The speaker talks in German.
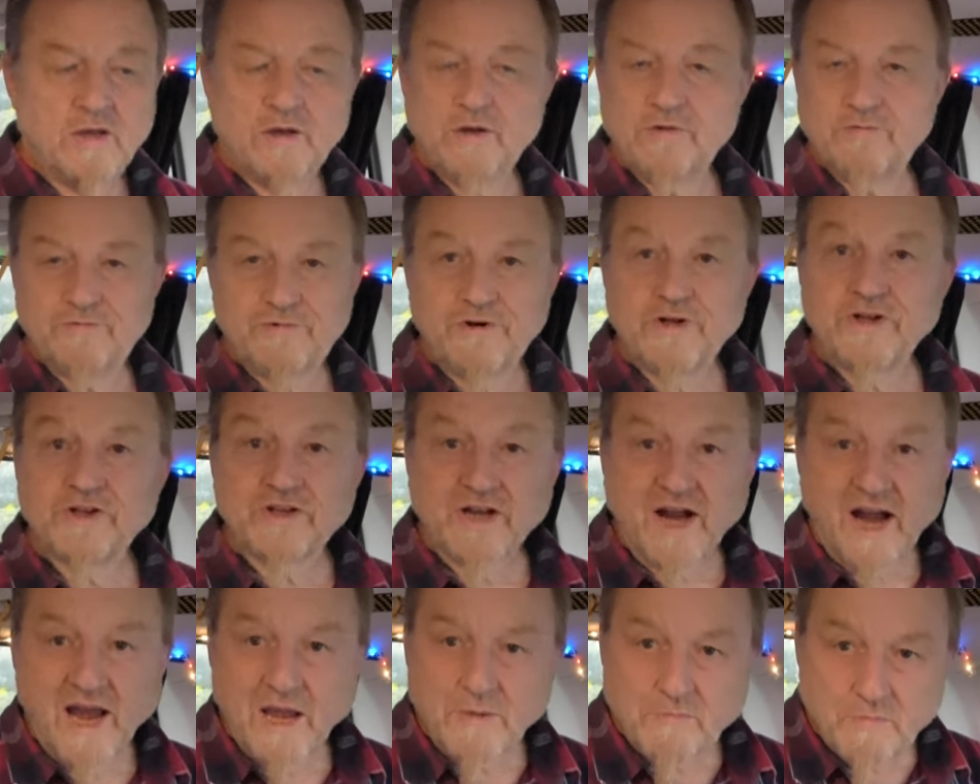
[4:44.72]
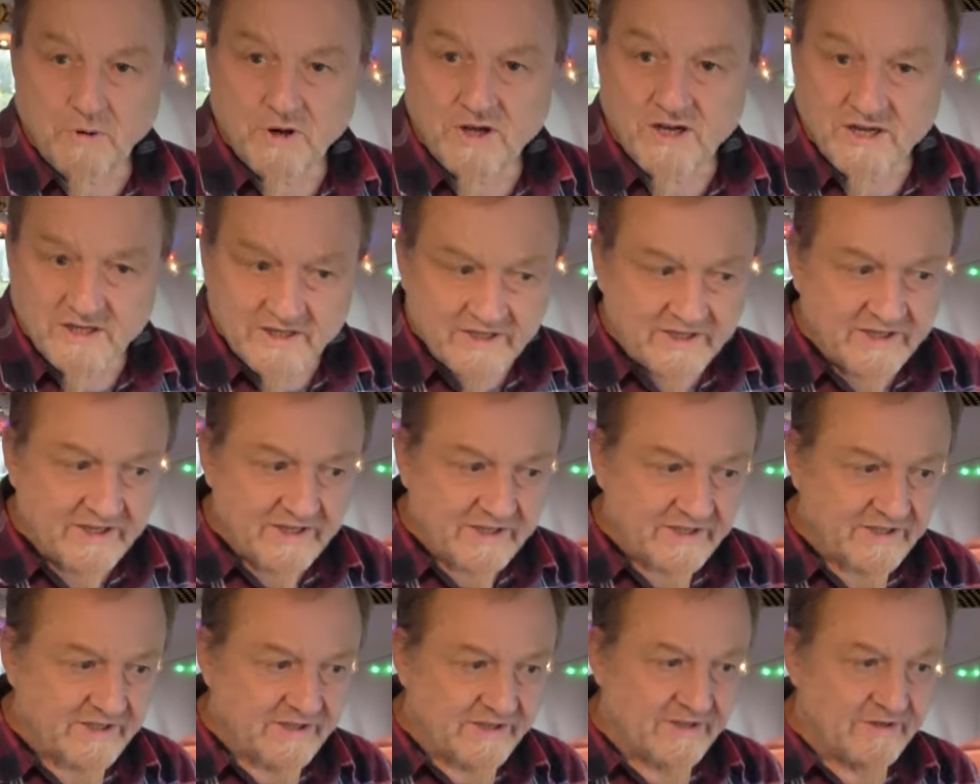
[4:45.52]
Von drei
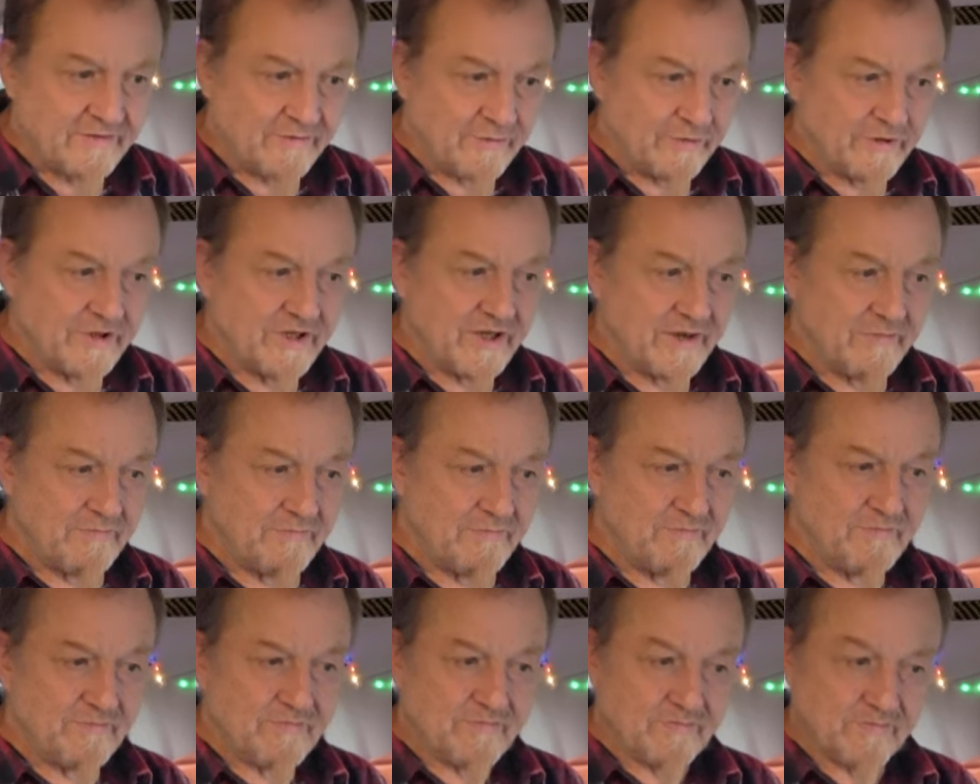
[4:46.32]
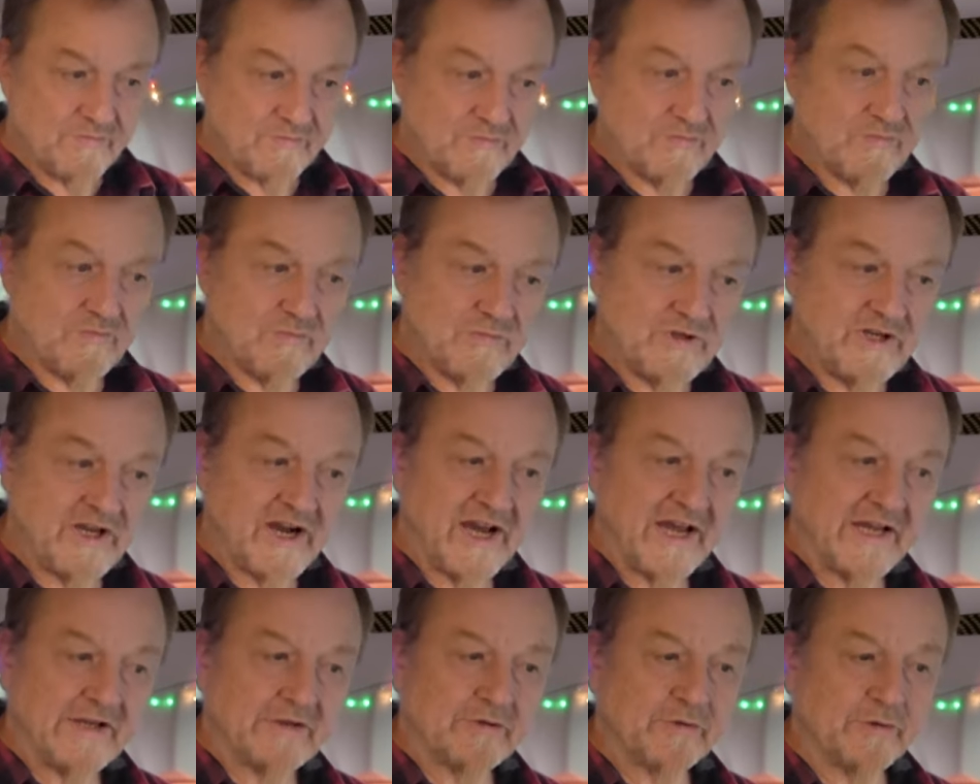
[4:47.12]
Polizisten und dem
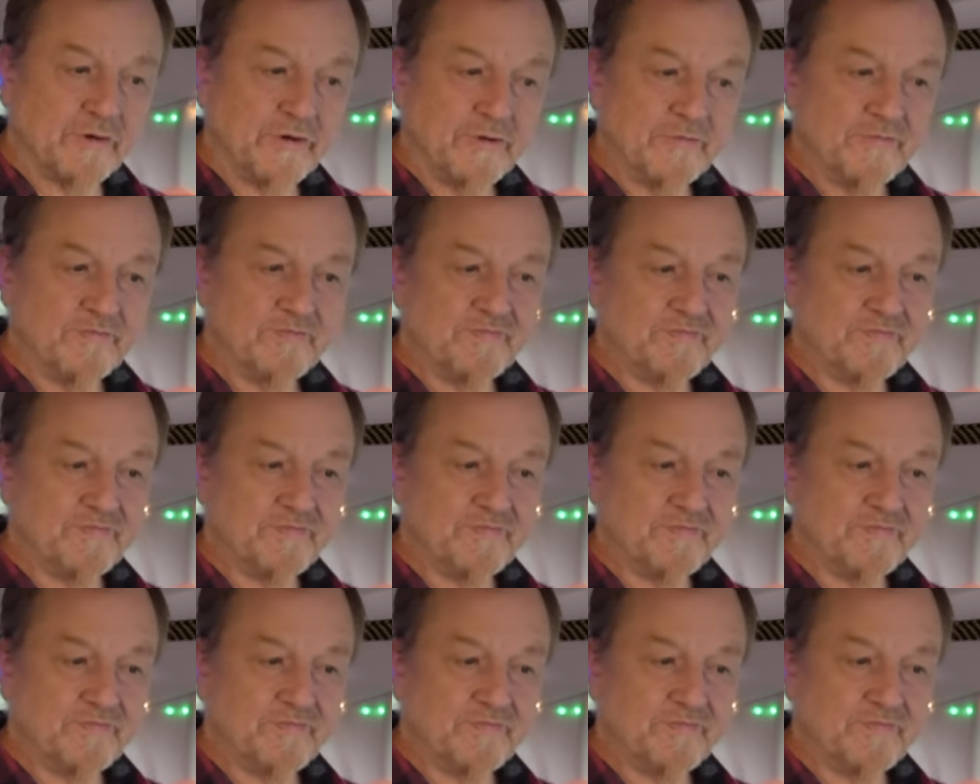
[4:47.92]
Direktor